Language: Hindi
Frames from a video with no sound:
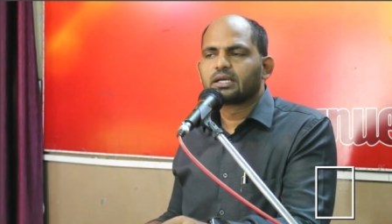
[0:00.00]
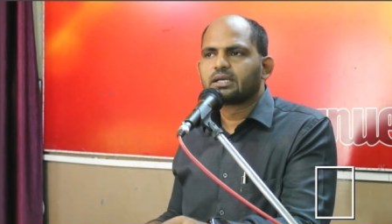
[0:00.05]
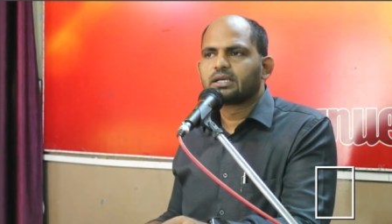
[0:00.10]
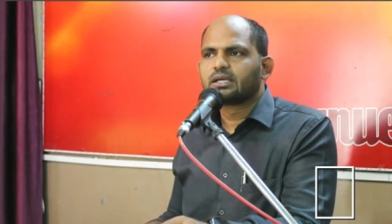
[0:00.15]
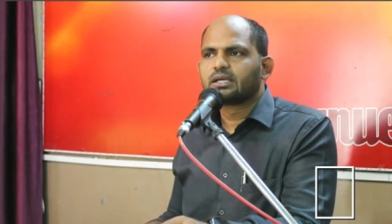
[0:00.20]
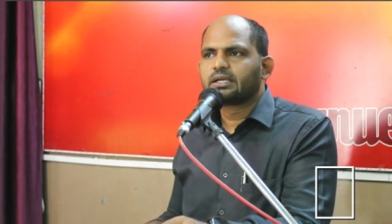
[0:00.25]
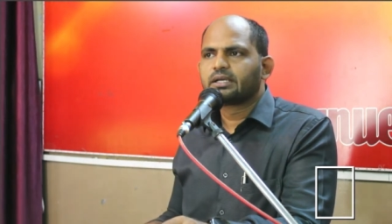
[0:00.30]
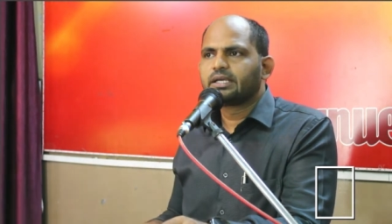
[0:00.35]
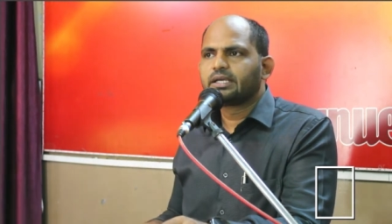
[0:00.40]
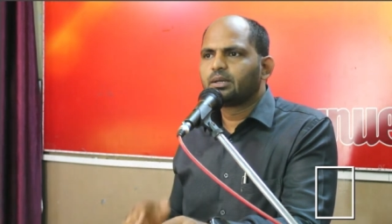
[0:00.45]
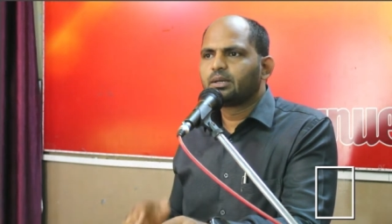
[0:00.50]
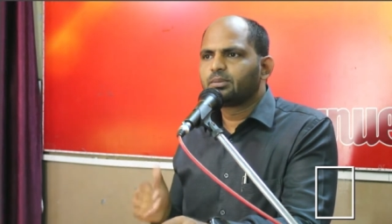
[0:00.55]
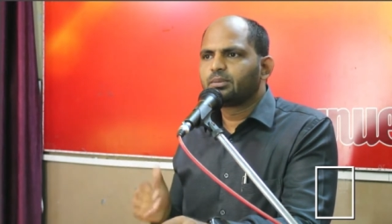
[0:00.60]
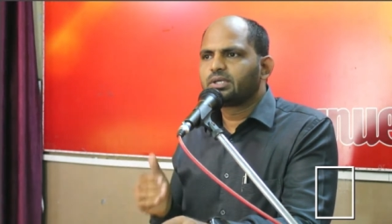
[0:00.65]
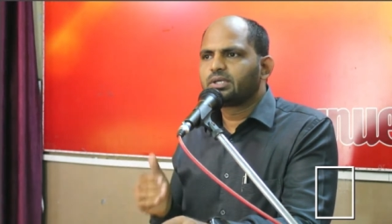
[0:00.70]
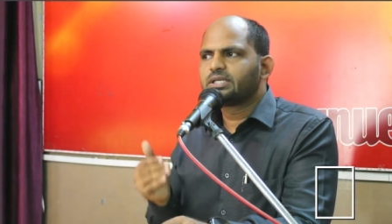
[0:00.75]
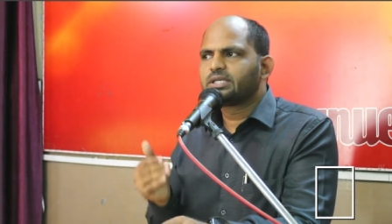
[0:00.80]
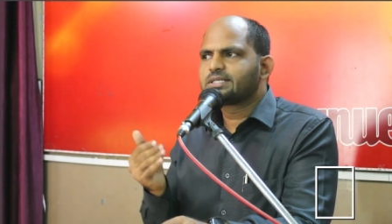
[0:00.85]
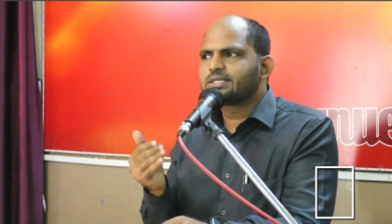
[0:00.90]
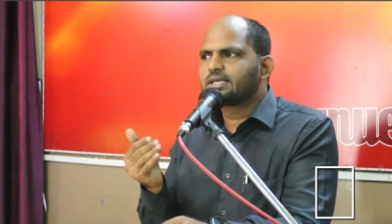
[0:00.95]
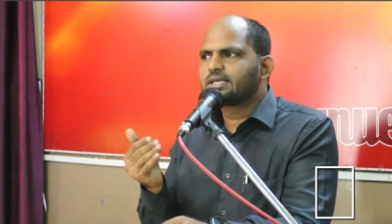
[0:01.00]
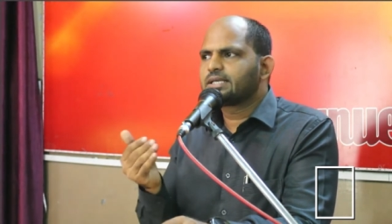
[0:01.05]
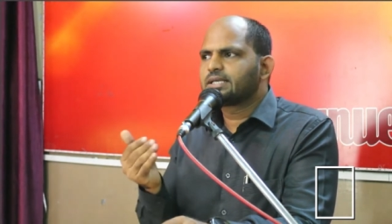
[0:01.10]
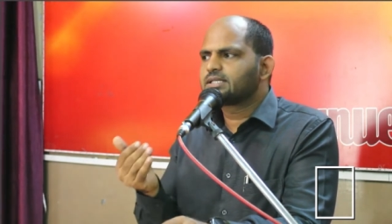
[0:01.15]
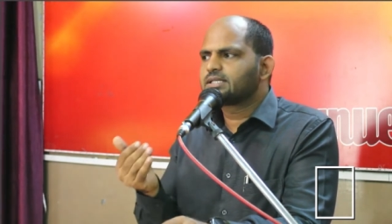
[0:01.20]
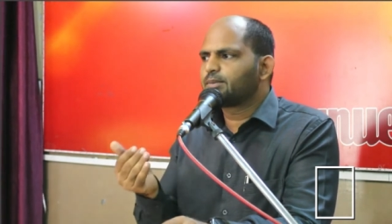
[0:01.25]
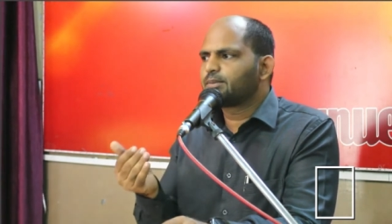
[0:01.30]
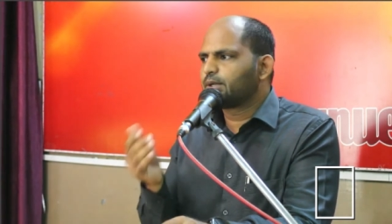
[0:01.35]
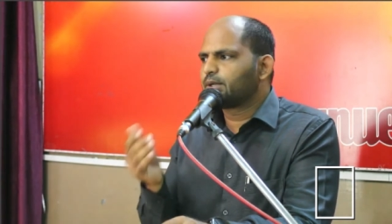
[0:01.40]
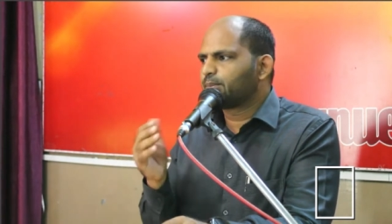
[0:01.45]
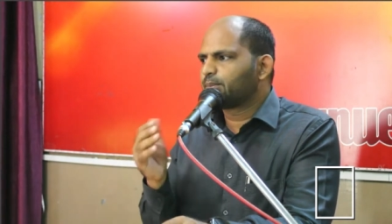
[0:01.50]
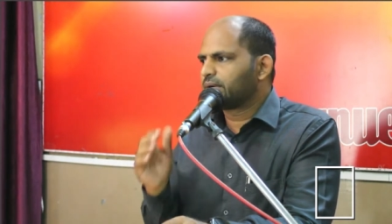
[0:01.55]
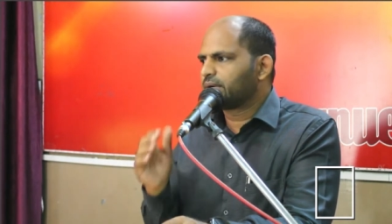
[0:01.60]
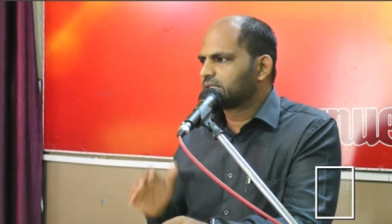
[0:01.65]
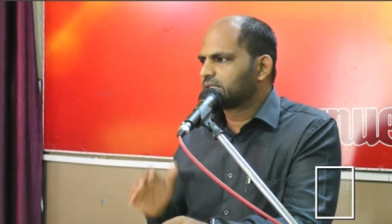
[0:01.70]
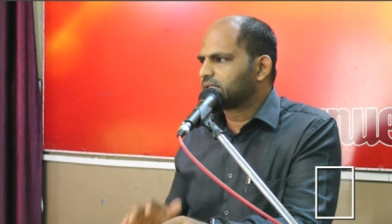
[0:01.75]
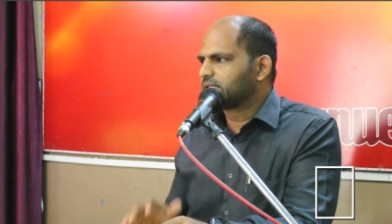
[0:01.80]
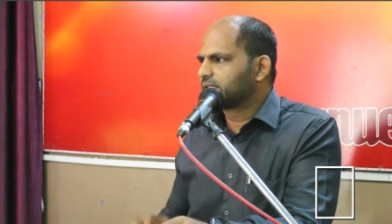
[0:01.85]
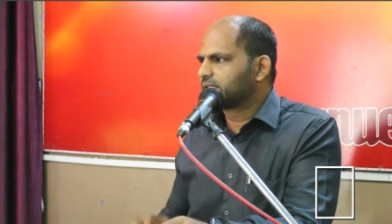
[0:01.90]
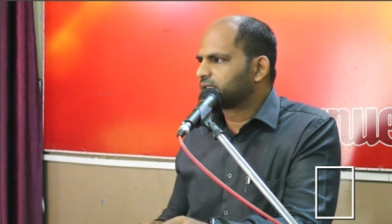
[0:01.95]
कि हम किसके समान
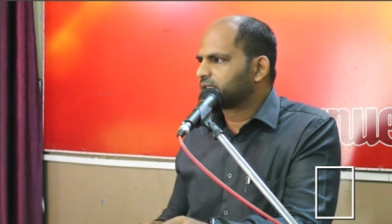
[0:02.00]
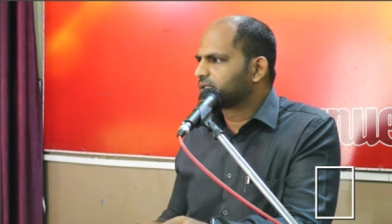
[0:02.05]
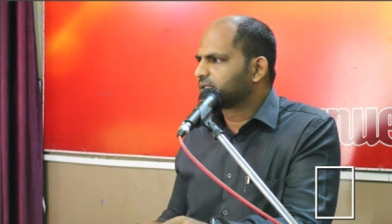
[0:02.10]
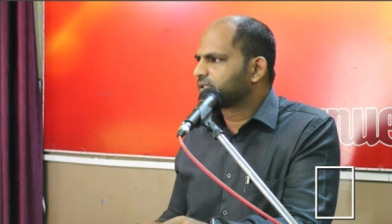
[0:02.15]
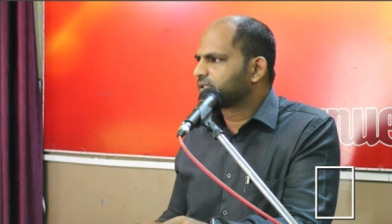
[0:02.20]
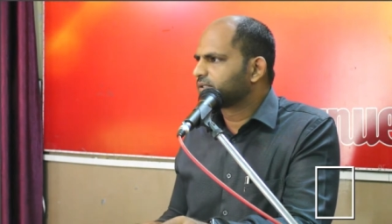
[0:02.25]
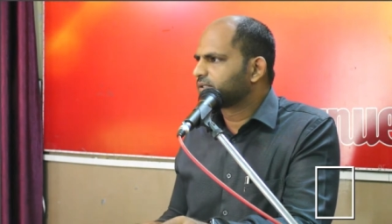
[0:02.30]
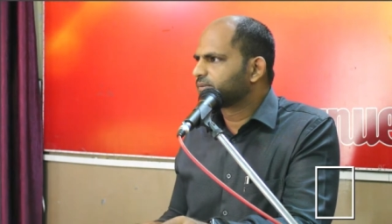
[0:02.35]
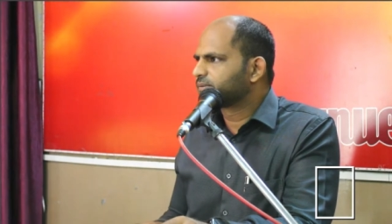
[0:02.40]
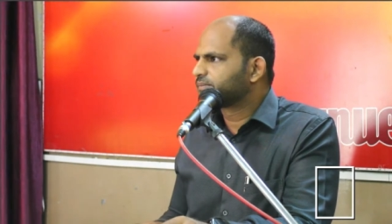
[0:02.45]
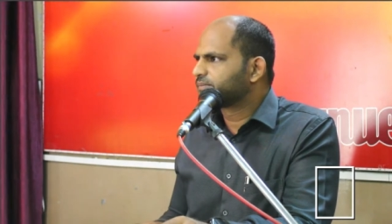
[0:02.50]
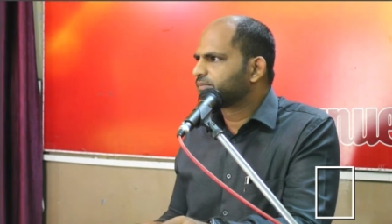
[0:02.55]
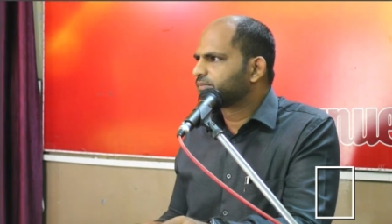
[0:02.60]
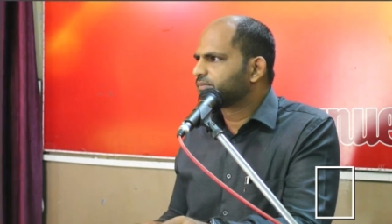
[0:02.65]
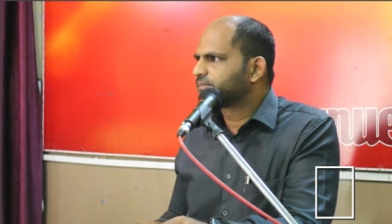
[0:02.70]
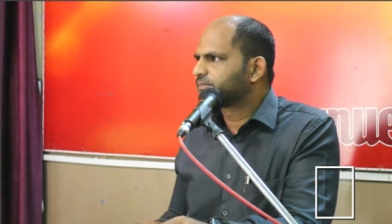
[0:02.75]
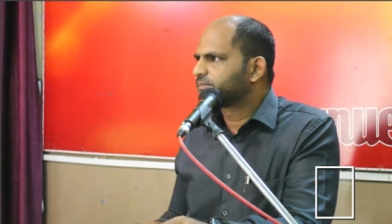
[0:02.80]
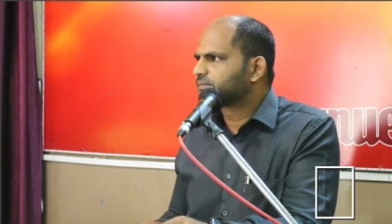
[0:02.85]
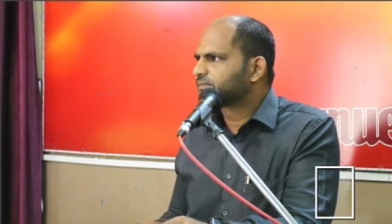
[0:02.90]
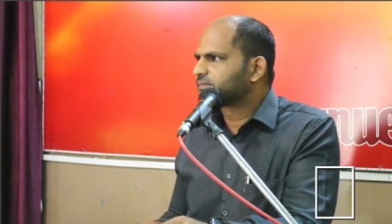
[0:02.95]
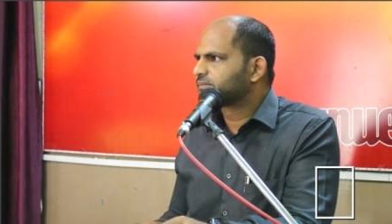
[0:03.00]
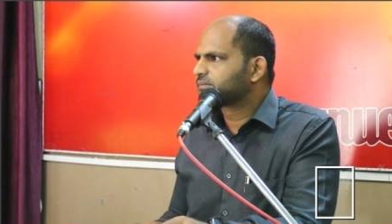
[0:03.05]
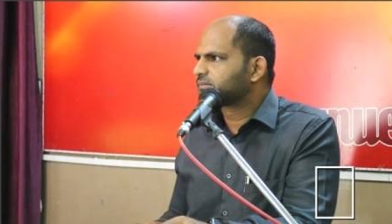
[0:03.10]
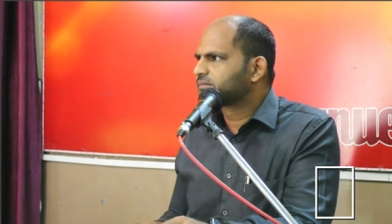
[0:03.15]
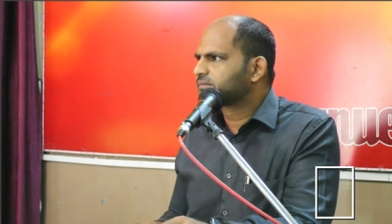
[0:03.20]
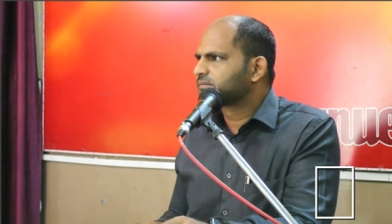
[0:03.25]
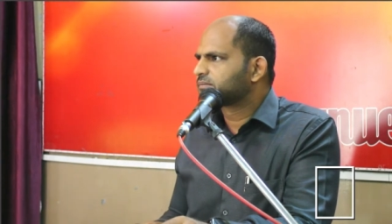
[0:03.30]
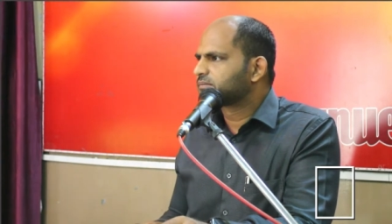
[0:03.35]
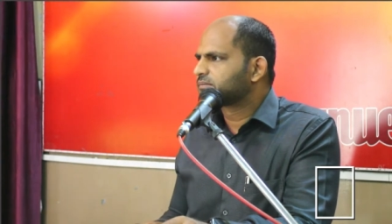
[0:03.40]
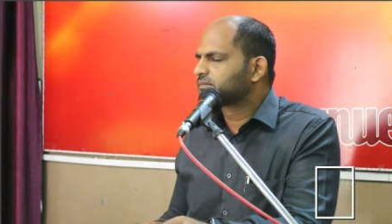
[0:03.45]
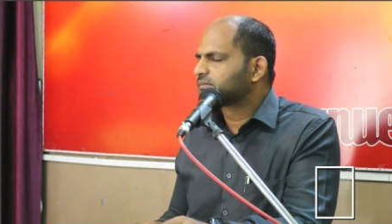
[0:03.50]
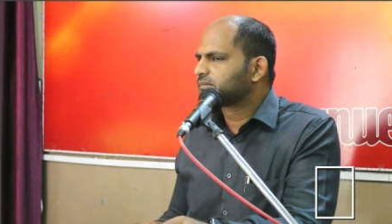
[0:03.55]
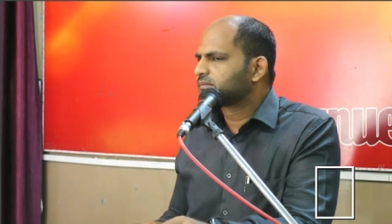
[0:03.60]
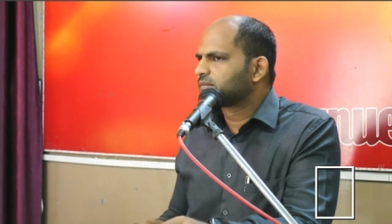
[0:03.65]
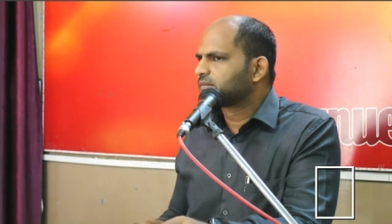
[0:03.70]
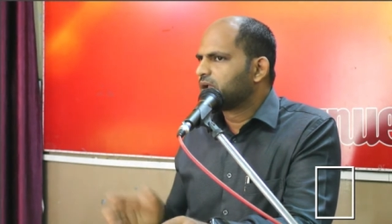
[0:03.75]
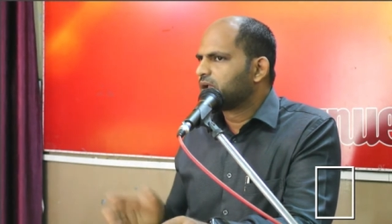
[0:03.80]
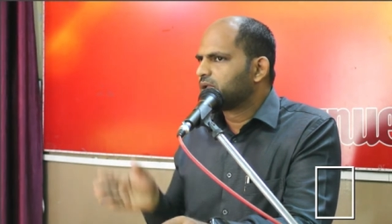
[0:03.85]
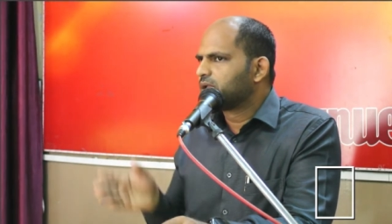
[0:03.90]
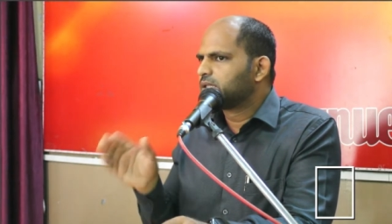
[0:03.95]
प्रार्थना कर रहे
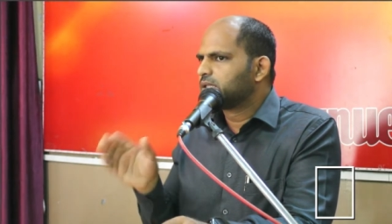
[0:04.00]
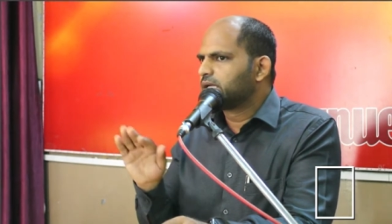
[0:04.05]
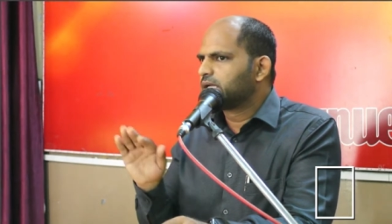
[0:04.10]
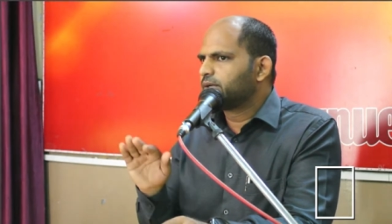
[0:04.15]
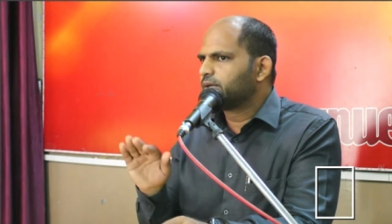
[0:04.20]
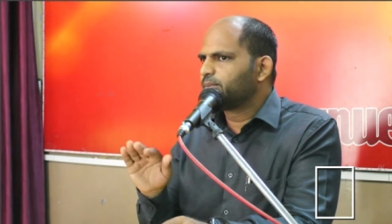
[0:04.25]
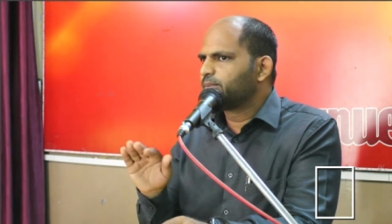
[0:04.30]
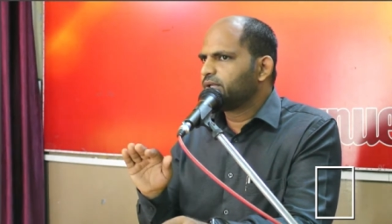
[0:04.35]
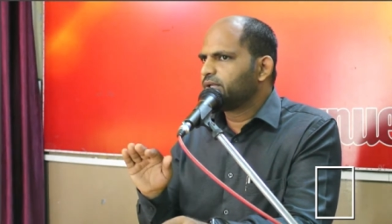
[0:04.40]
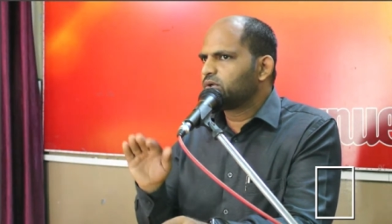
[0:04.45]
हैं धर्मी